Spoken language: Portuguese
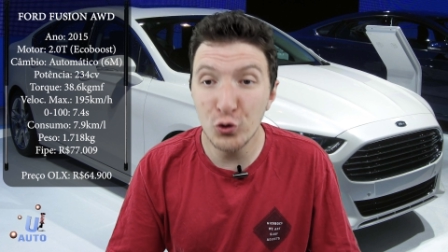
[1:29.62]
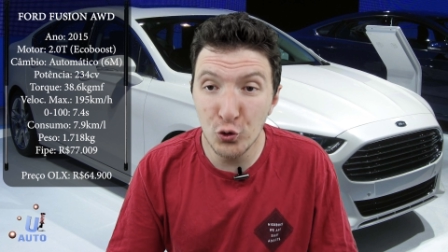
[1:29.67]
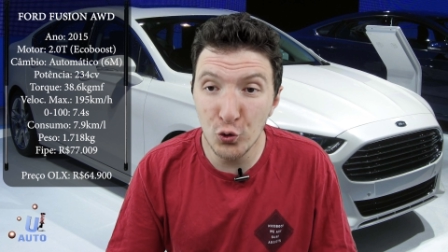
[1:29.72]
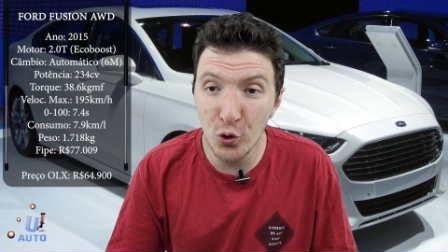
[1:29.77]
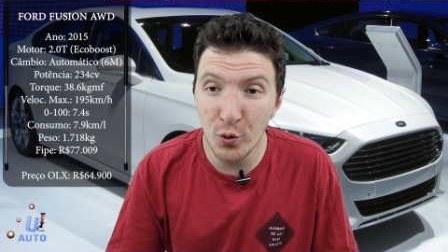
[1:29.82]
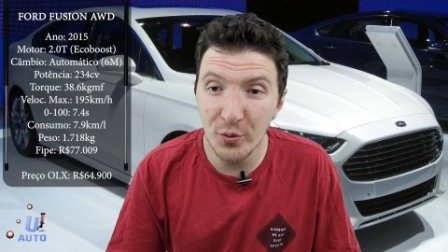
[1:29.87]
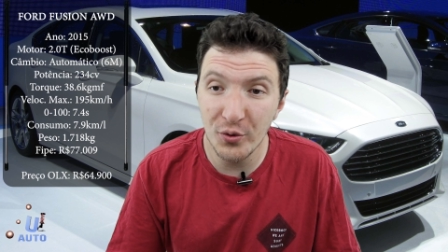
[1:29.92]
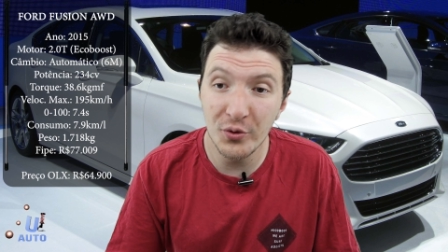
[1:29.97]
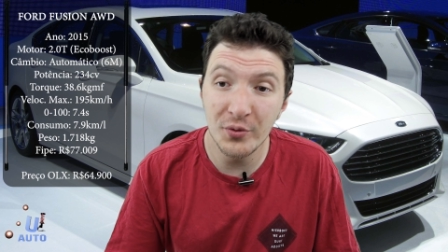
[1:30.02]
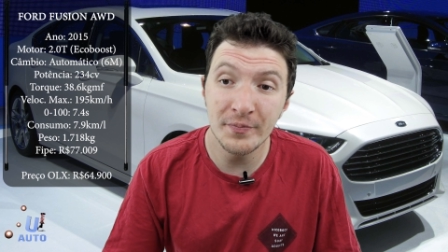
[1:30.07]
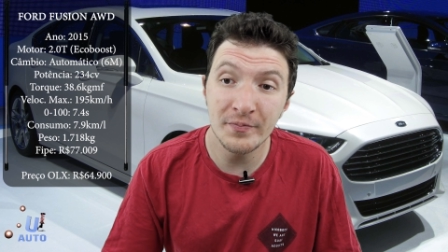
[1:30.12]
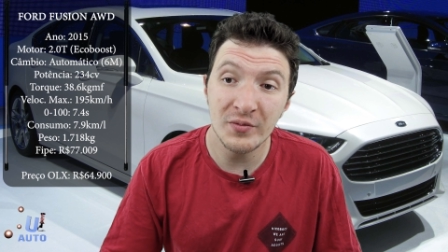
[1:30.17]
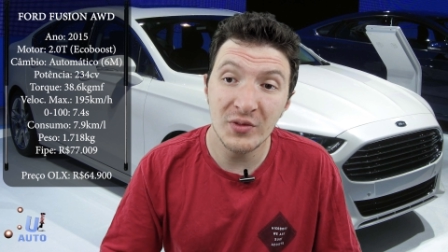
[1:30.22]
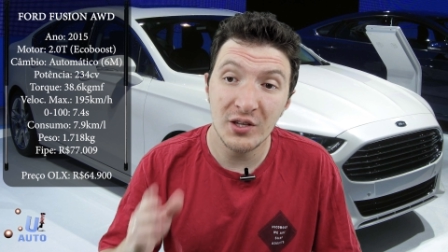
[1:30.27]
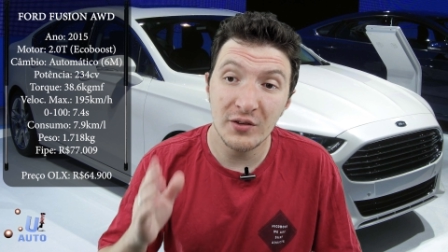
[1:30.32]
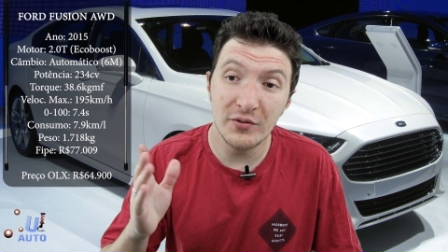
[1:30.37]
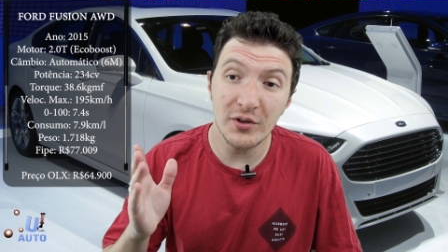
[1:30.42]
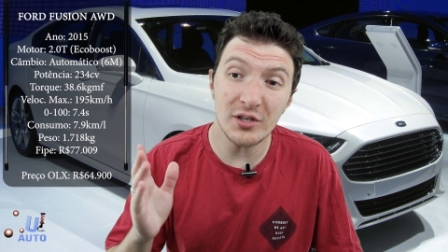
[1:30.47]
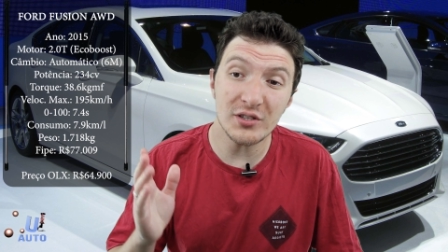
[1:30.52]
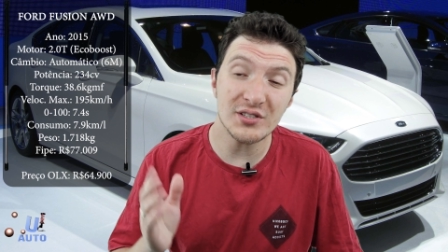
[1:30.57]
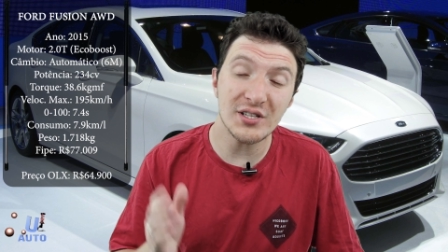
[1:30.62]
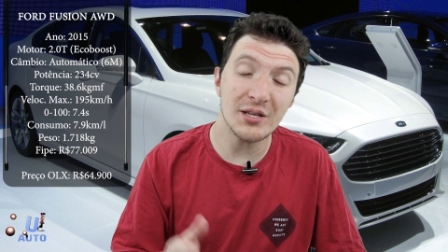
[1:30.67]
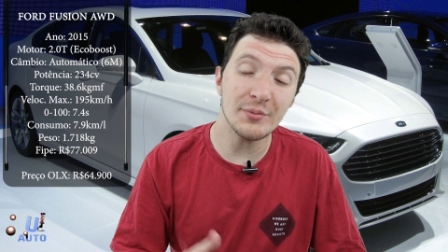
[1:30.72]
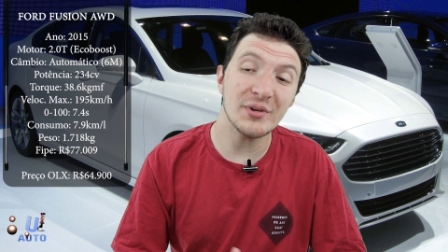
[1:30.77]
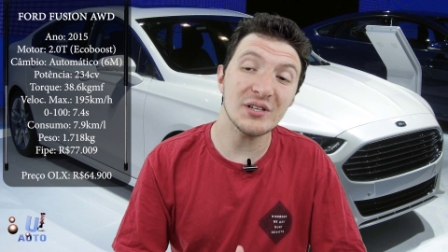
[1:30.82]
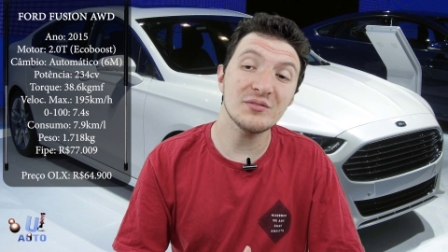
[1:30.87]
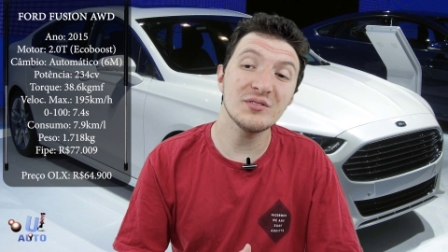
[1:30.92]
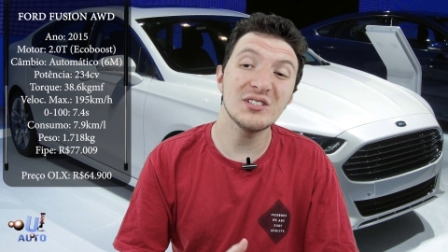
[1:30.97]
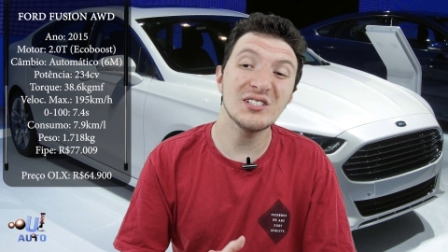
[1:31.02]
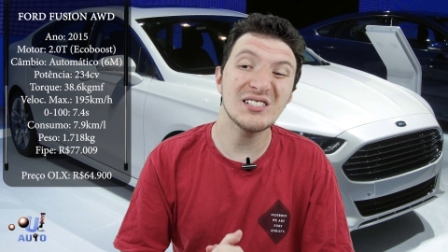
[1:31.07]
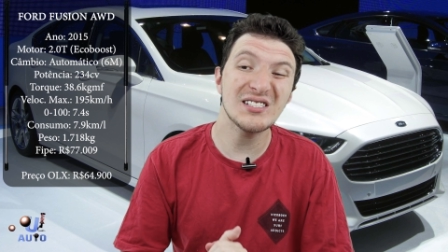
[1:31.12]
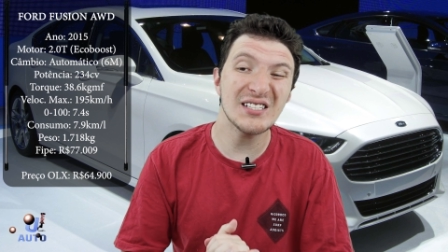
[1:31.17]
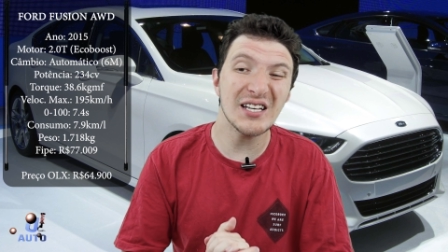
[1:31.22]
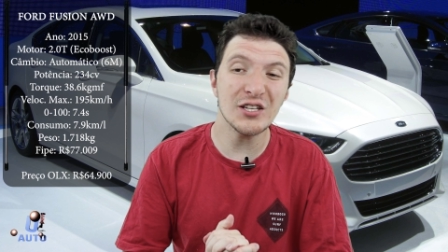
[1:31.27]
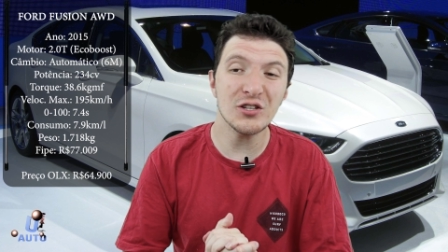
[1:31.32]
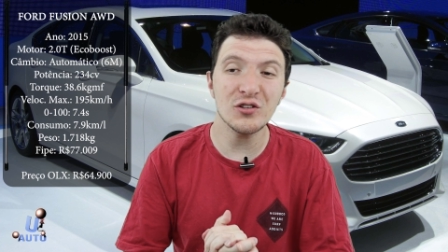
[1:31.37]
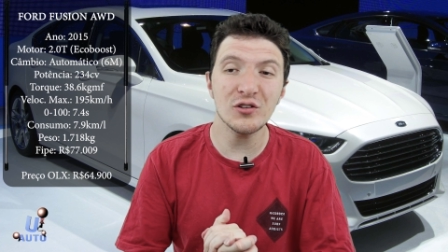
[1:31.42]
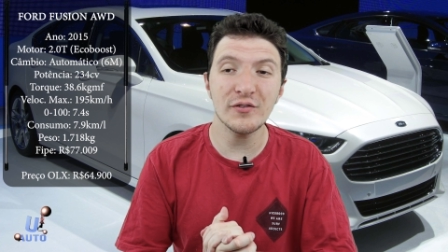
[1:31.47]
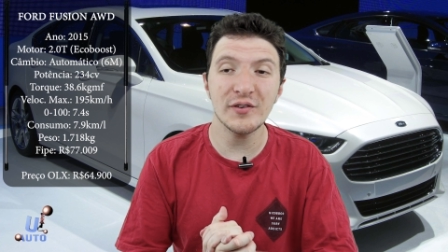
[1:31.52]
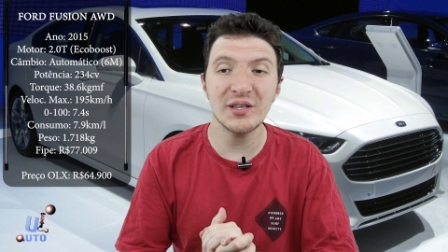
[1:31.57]
turbo. Velocidade máxima de
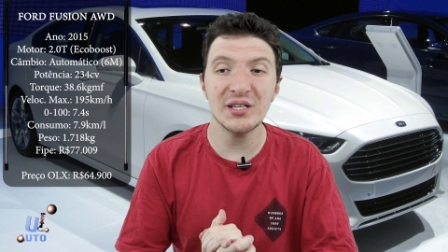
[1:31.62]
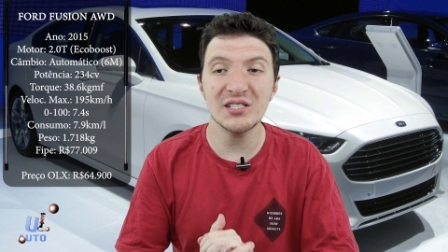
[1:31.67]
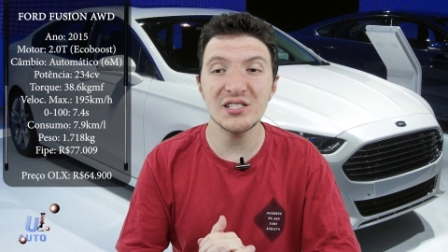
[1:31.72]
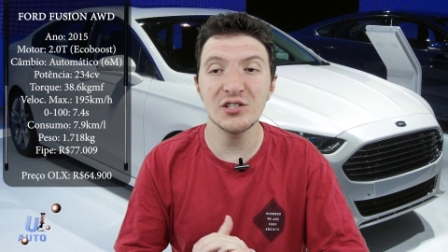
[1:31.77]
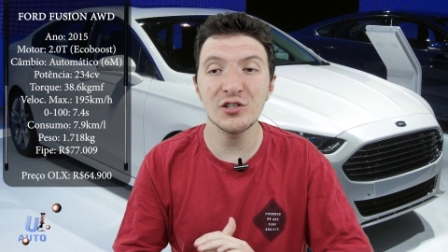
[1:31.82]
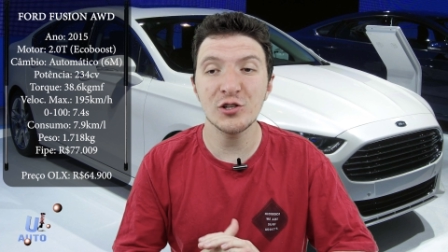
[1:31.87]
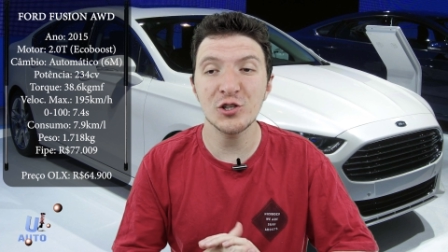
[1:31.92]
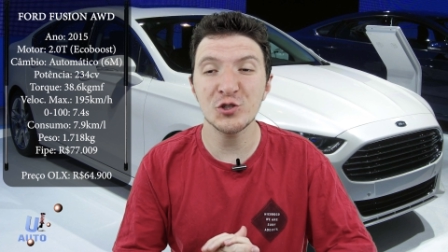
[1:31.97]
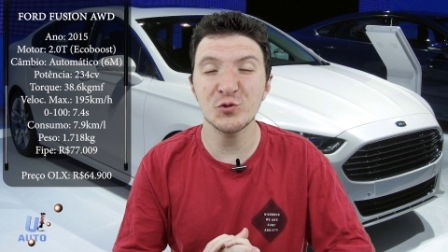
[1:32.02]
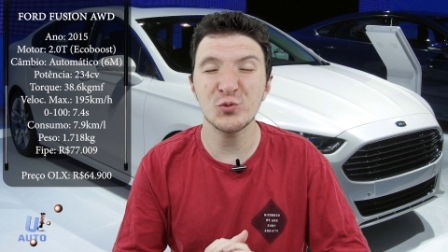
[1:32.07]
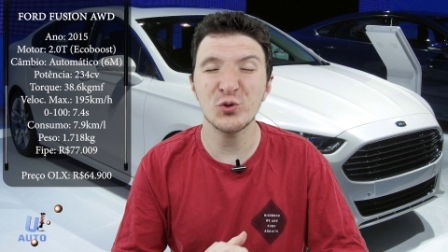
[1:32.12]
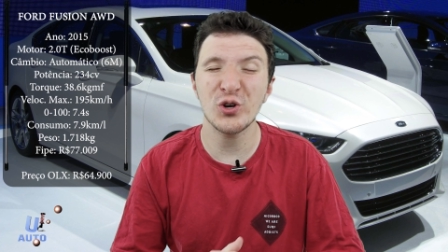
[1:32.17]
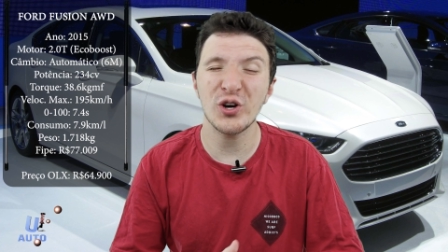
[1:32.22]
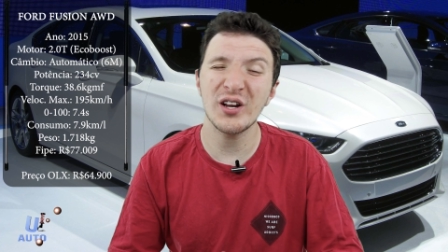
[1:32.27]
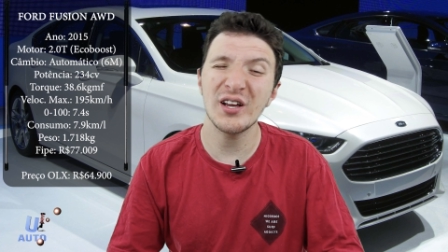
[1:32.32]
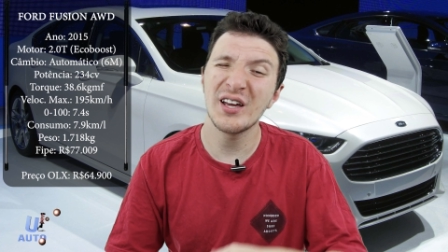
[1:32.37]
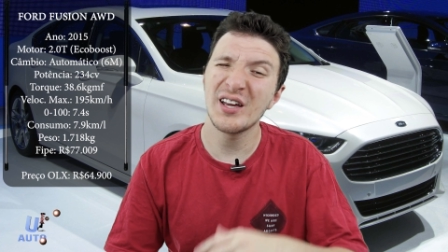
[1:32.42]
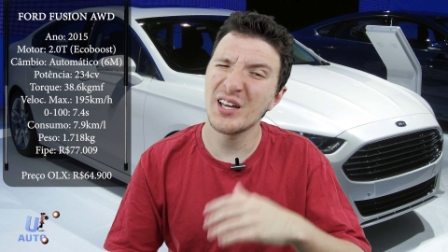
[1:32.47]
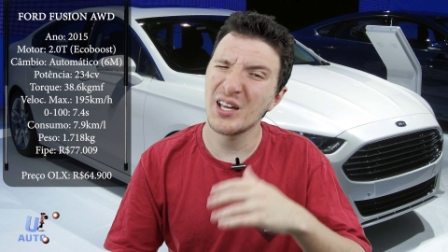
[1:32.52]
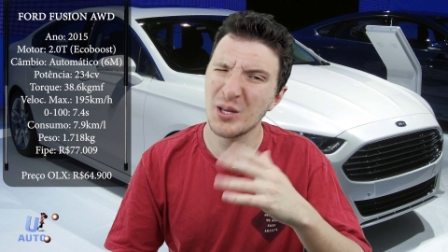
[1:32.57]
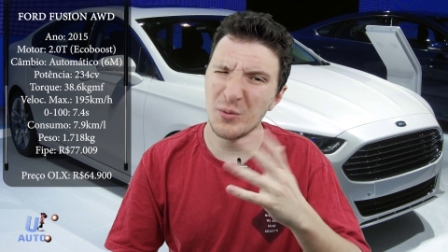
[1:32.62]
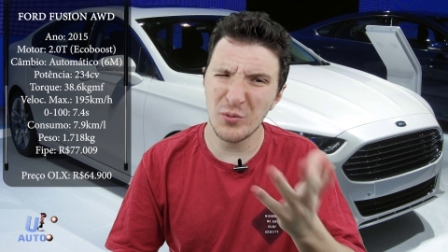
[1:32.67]
195 km por hora